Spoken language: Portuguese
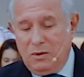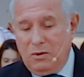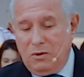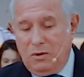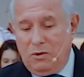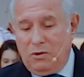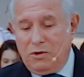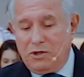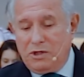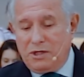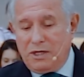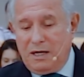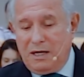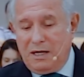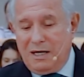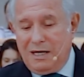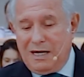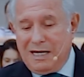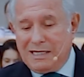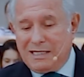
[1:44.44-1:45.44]
Hoje,
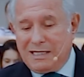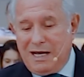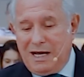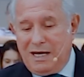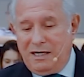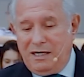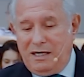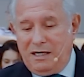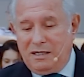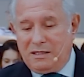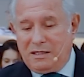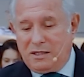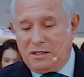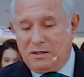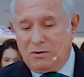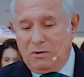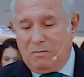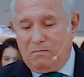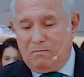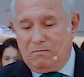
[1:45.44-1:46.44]
as raízes
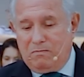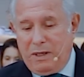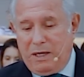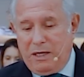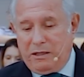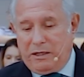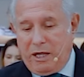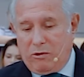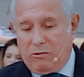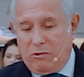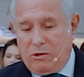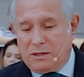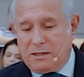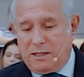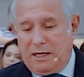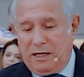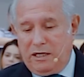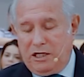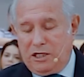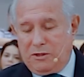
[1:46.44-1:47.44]
do
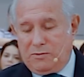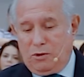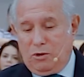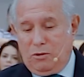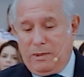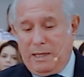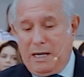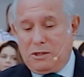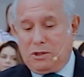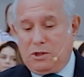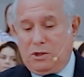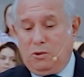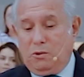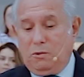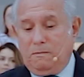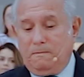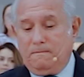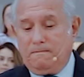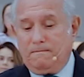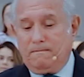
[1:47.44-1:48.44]
pentecostalismo no
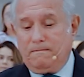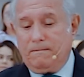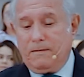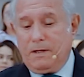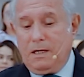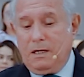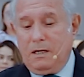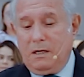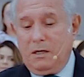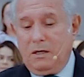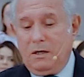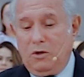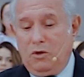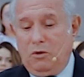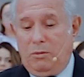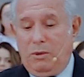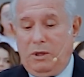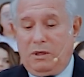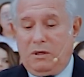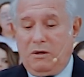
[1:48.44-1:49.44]
Brasil.
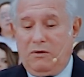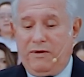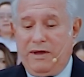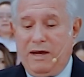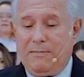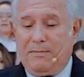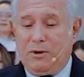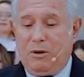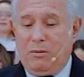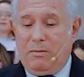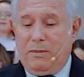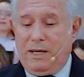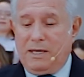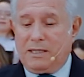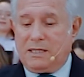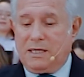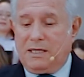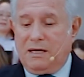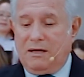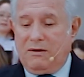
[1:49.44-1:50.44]
Domingo que vem, a
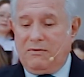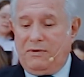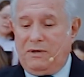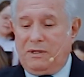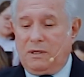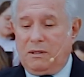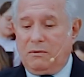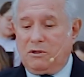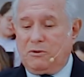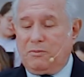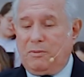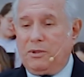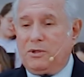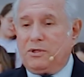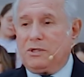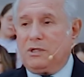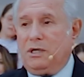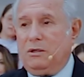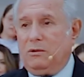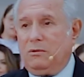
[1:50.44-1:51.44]
promessa da vinda do
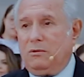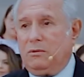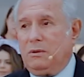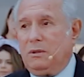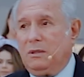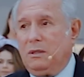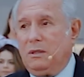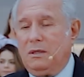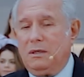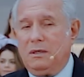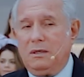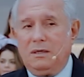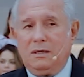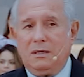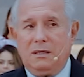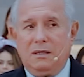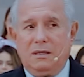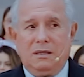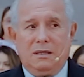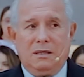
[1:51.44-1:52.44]
Espírito Santo.
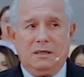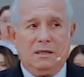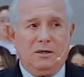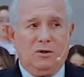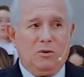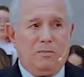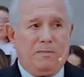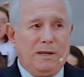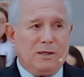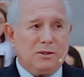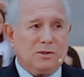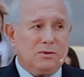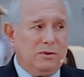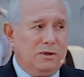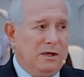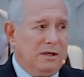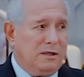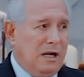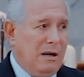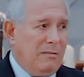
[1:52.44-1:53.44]
E o
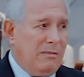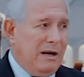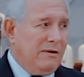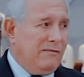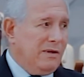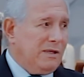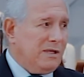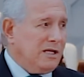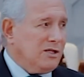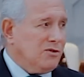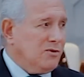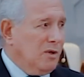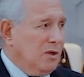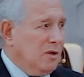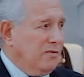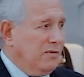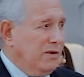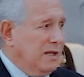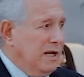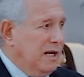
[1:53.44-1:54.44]
pastor Itamar vai trazer uma
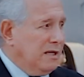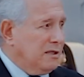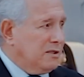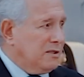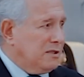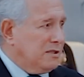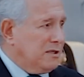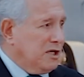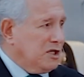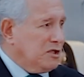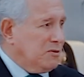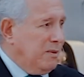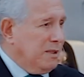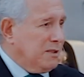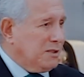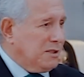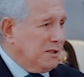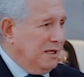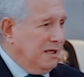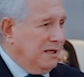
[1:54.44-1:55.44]
novidade esses três
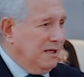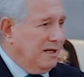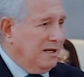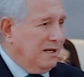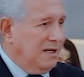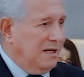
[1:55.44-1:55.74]
meses, né?